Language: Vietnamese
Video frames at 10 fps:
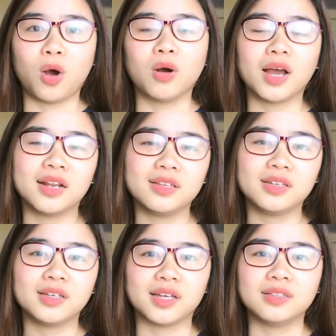khăn,
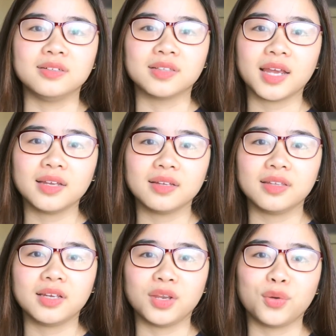những cái thử thách,
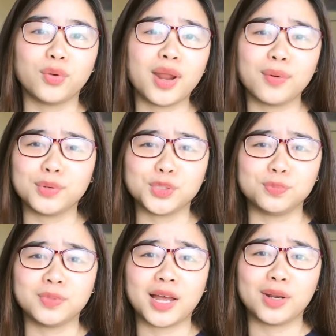những cái nỗi đau của
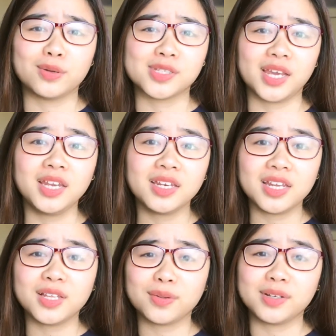chúng ta nó sẽ ít
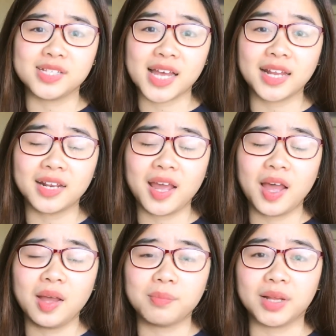đi theo thời gian,
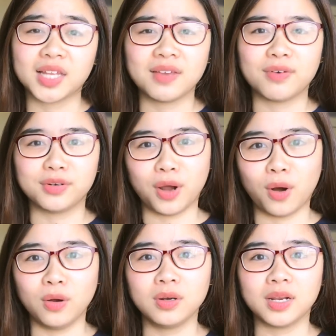mà thay vào
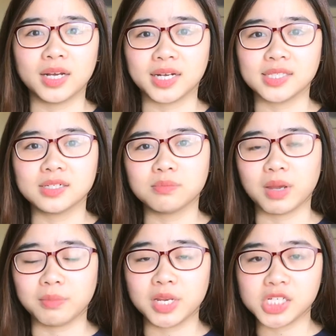đó là cái sức
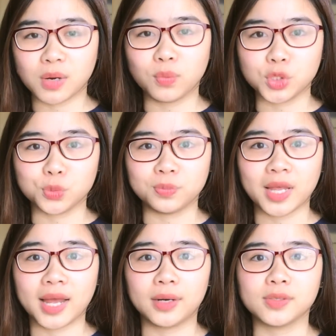mạnh bên trong của chúng
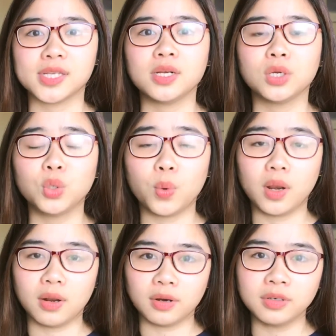ta nó sẽ được nuôi
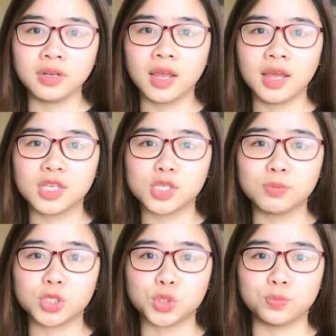lớn, giúp
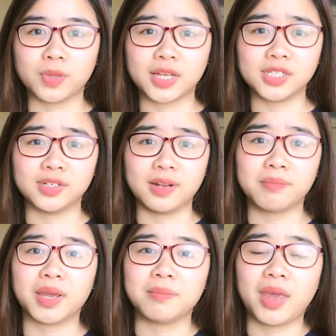cho chúng ta trở nên
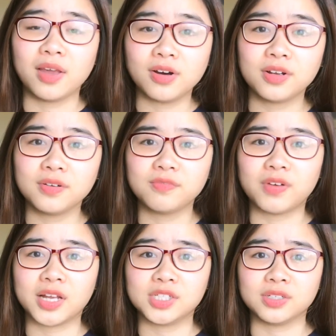mạnh mẽ hơn
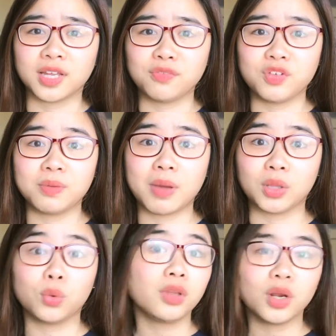và trở thành phiên bản
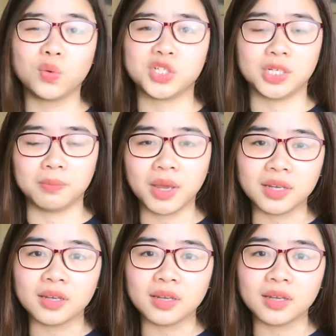tốt nhất của chính mình.